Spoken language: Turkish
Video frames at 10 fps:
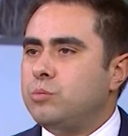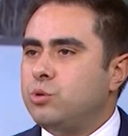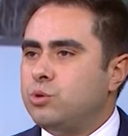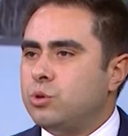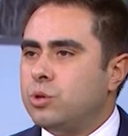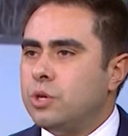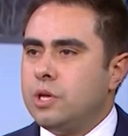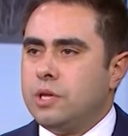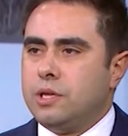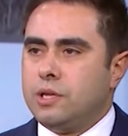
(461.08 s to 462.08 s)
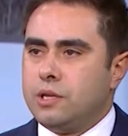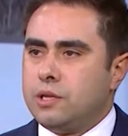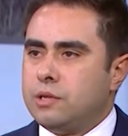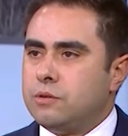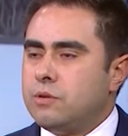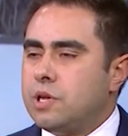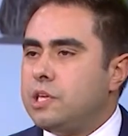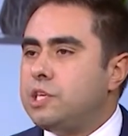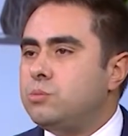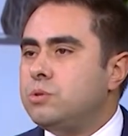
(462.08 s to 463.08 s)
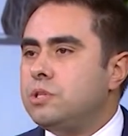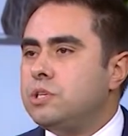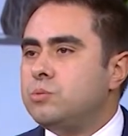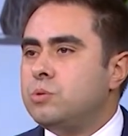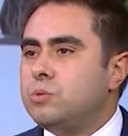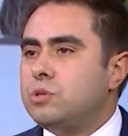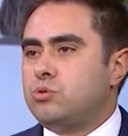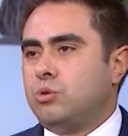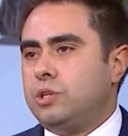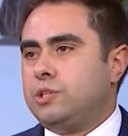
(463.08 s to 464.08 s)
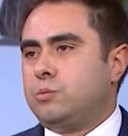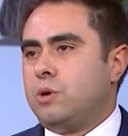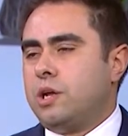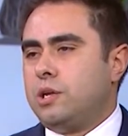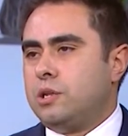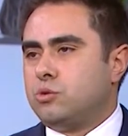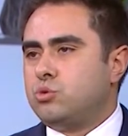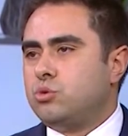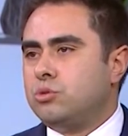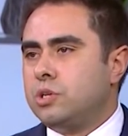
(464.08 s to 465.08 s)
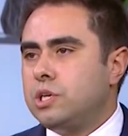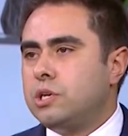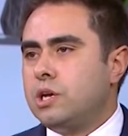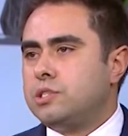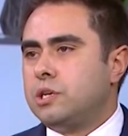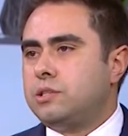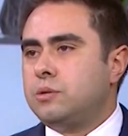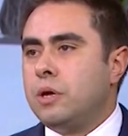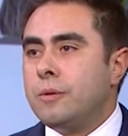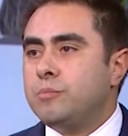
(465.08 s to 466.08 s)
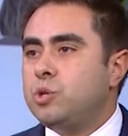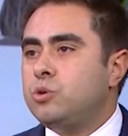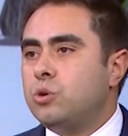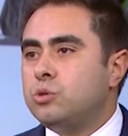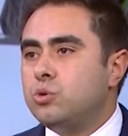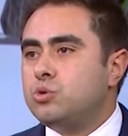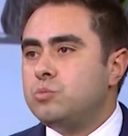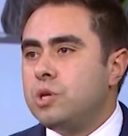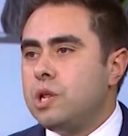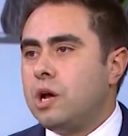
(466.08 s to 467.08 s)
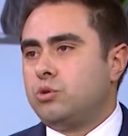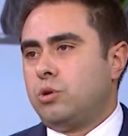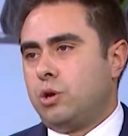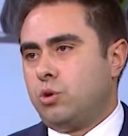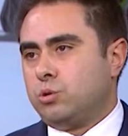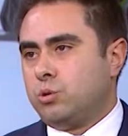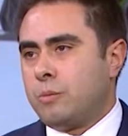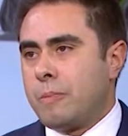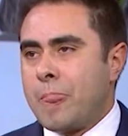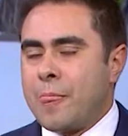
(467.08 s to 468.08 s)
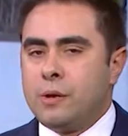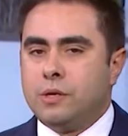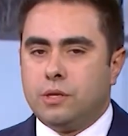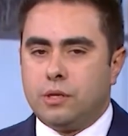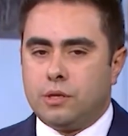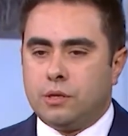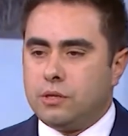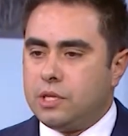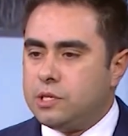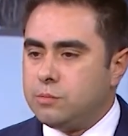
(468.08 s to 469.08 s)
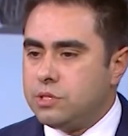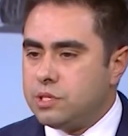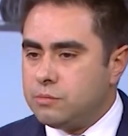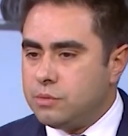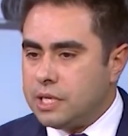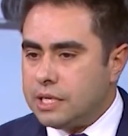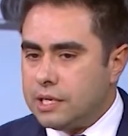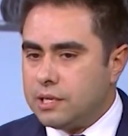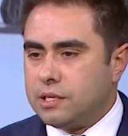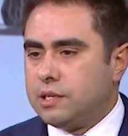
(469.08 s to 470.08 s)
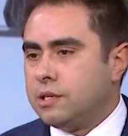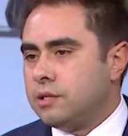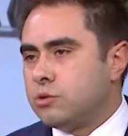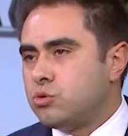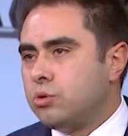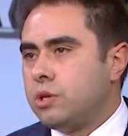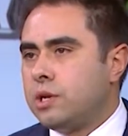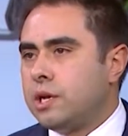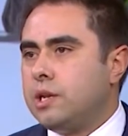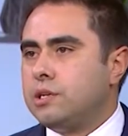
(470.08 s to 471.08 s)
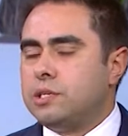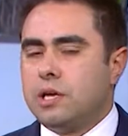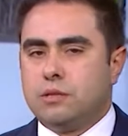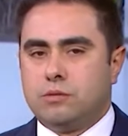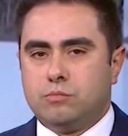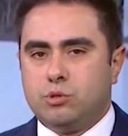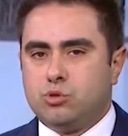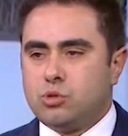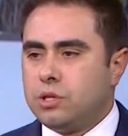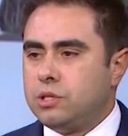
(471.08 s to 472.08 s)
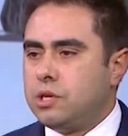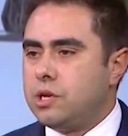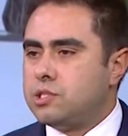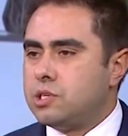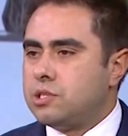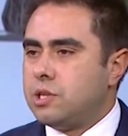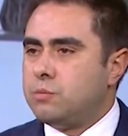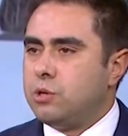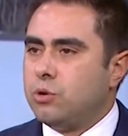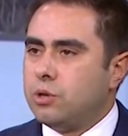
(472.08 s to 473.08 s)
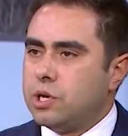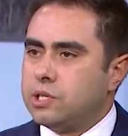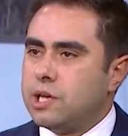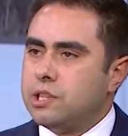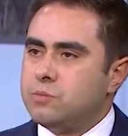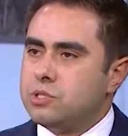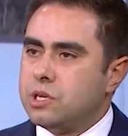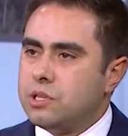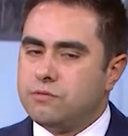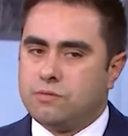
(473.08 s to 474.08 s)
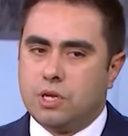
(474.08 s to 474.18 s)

büyüdü. Ee, ve 2021 sonu itibariyle su ürünleri ihracatı 1.3 milyar dolar oldu. Ee, 2022 yılının da sonlarına gelirken biz şu anda ihracatçılar Birliği olarak kendimize hedef